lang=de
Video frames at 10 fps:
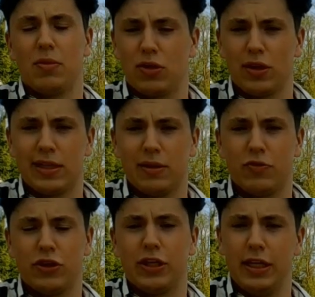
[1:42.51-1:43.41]
Aber trotzdem
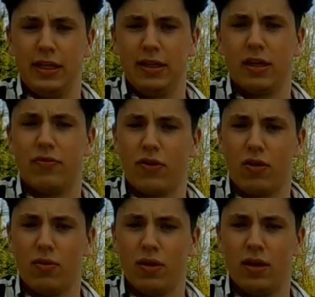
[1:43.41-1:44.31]
wünsche ich Ihnen, Ihrer
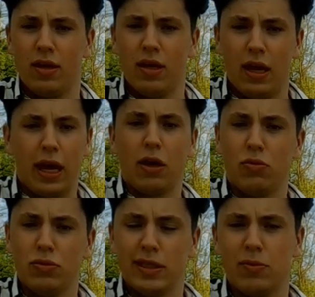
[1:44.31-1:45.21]
Frau, einen
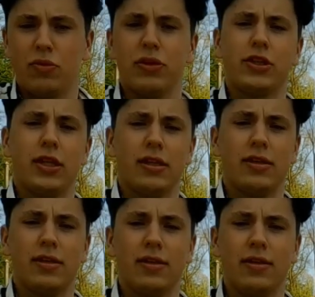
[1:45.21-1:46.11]
geruhsamen Ruhestand